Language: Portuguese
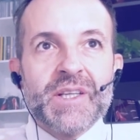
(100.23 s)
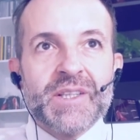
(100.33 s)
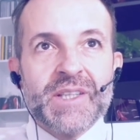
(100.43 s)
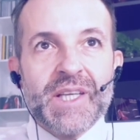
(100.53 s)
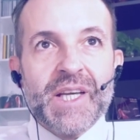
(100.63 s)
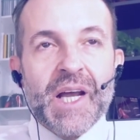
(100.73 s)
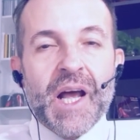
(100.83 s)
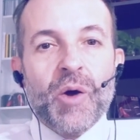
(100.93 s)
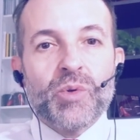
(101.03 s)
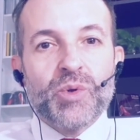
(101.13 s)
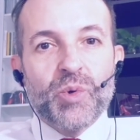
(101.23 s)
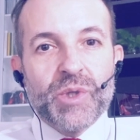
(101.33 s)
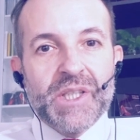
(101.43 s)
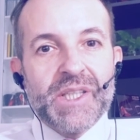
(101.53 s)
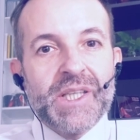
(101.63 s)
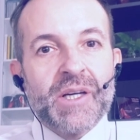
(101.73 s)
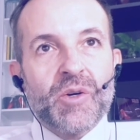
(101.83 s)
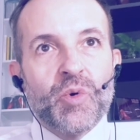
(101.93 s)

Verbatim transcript: de autoria